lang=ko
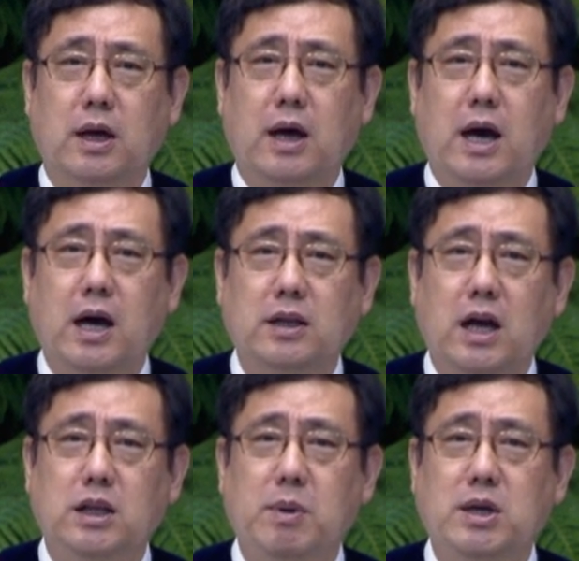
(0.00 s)

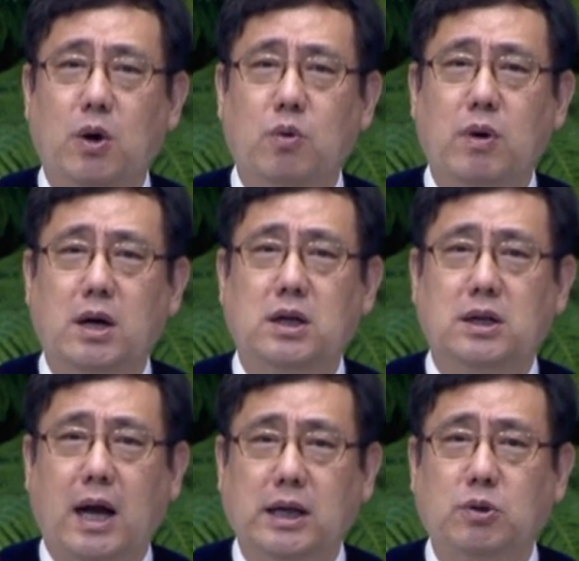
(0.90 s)
하나님의 영광을
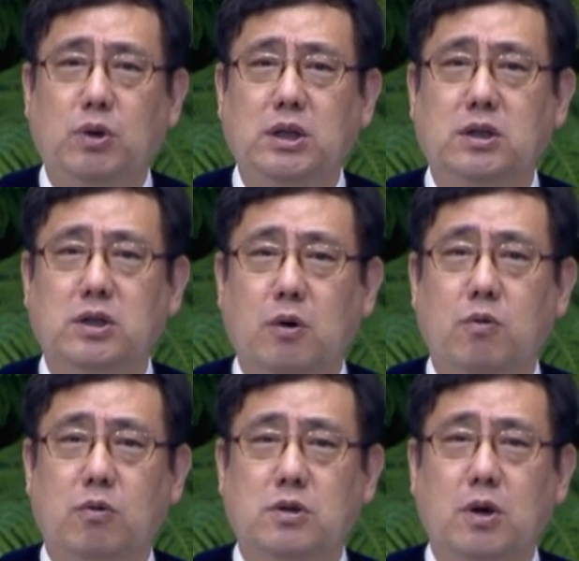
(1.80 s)
가리고 있는 형,